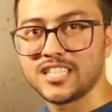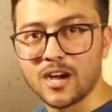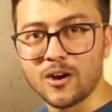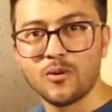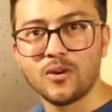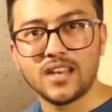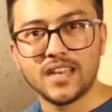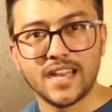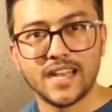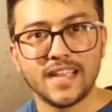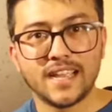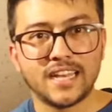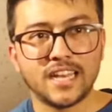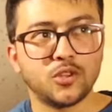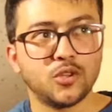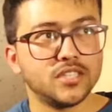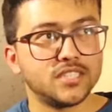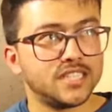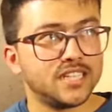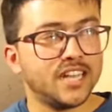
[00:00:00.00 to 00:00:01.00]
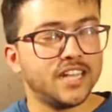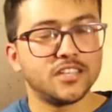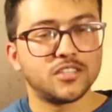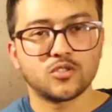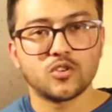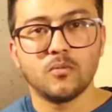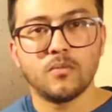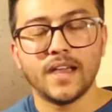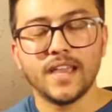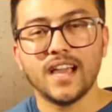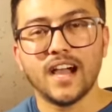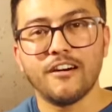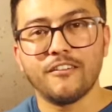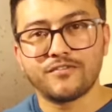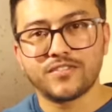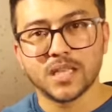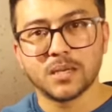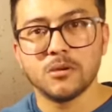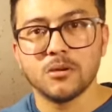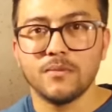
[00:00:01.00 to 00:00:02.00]
शावर लेने के लिए तो इसीलिए इसको भाई
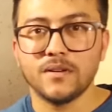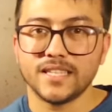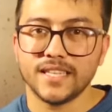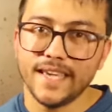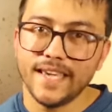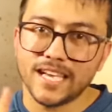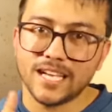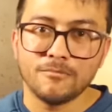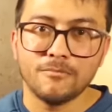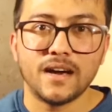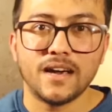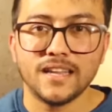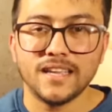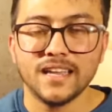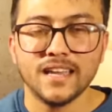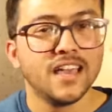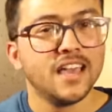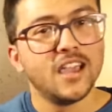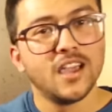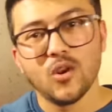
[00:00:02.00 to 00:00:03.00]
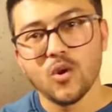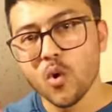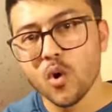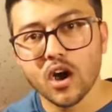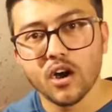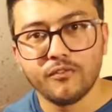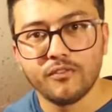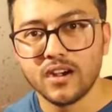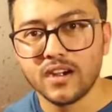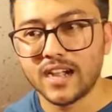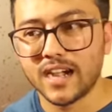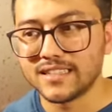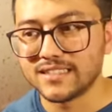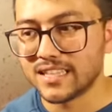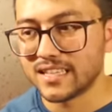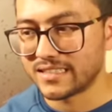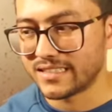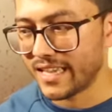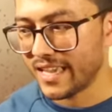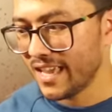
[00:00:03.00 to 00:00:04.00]
हफ्ते में बस एक बार ही लोग अफोर्ड कर
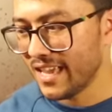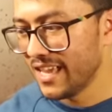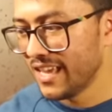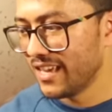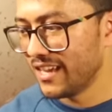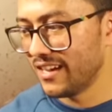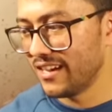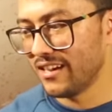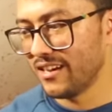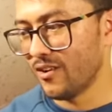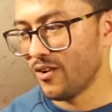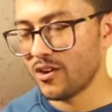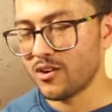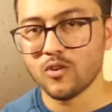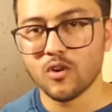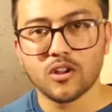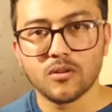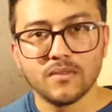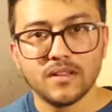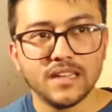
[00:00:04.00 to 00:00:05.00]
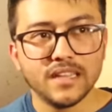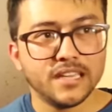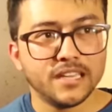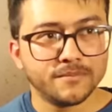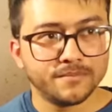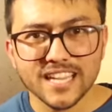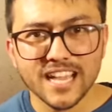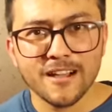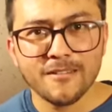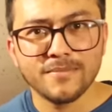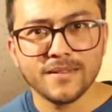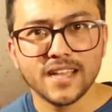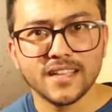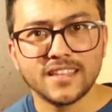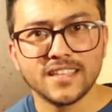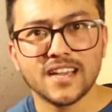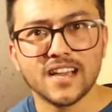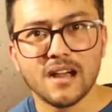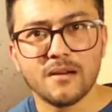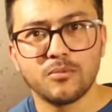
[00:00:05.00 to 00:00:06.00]
सकते हैं और नॉर्मली यहाँ पर आई
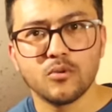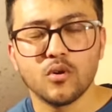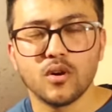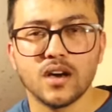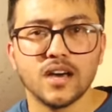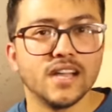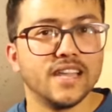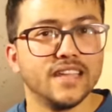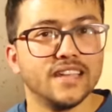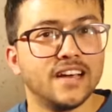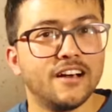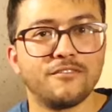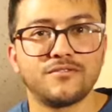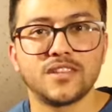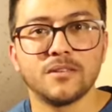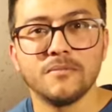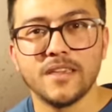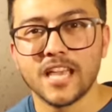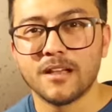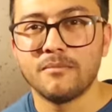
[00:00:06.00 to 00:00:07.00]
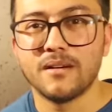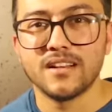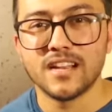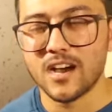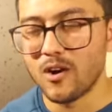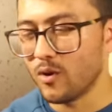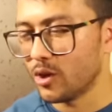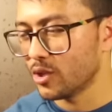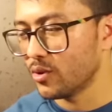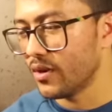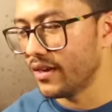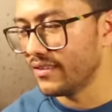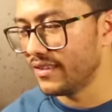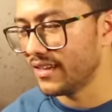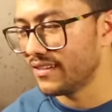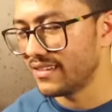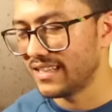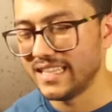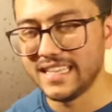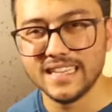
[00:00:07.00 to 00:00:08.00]
थिंक आप लोग अगर हफ्ते में एक बार नहाओगे तो आई
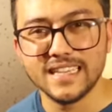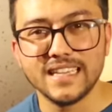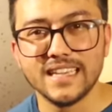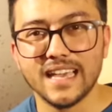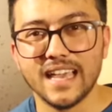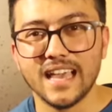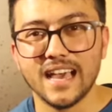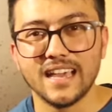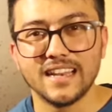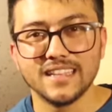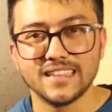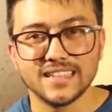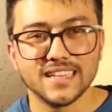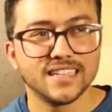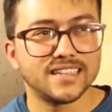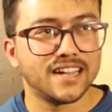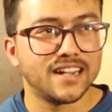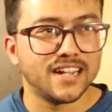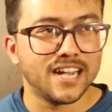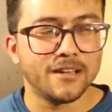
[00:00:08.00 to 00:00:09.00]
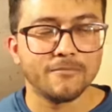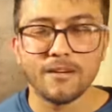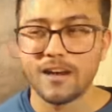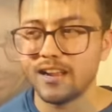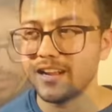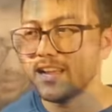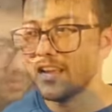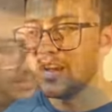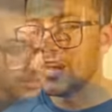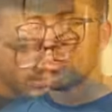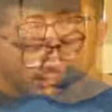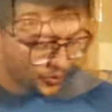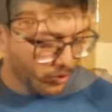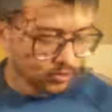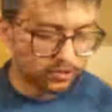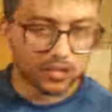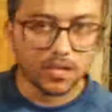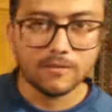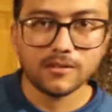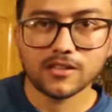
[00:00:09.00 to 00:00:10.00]
थिंक ठीक ही है यार इतनी ठंड है बाहर तो
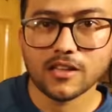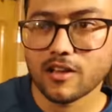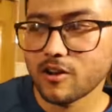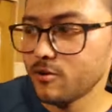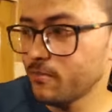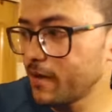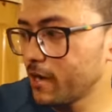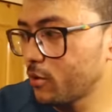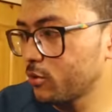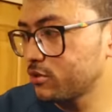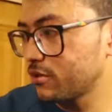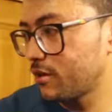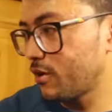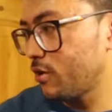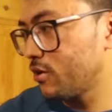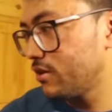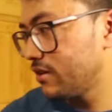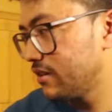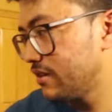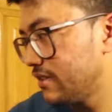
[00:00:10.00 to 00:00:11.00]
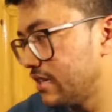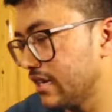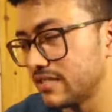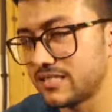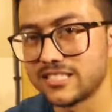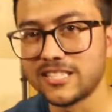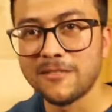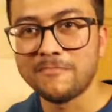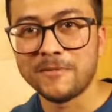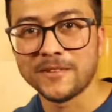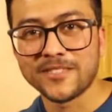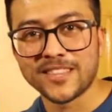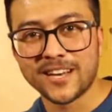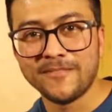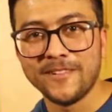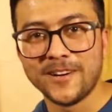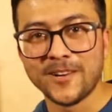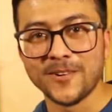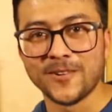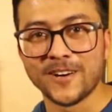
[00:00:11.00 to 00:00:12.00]
यहाँ तो सही बता रहा हूँ भाई कुछ अराउंड दस से
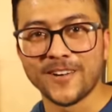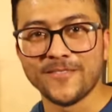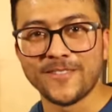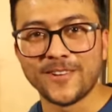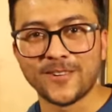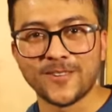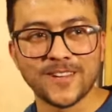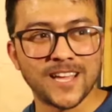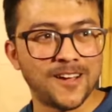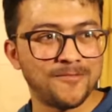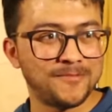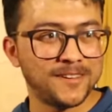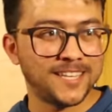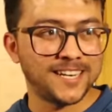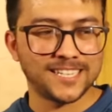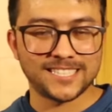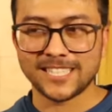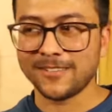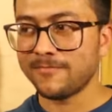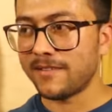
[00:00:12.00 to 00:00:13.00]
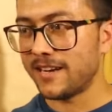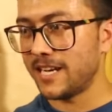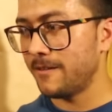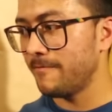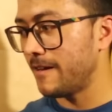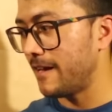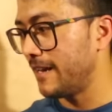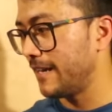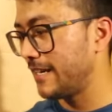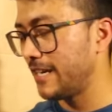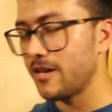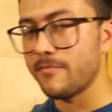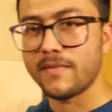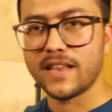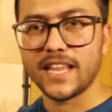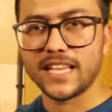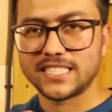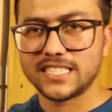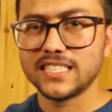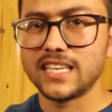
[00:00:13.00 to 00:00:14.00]
पंद्रह मिनट हो गए मेरे को यहाँ पे रशियन बनाने में आने के लिए
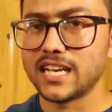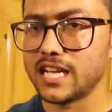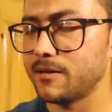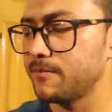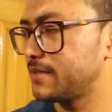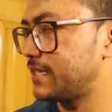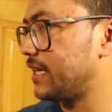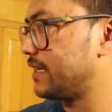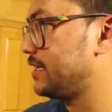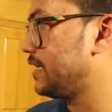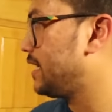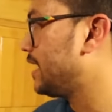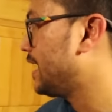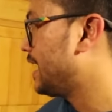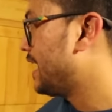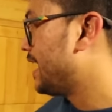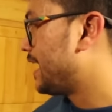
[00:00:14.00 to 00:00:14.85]
मैंने एक चीज़ गलत बता दी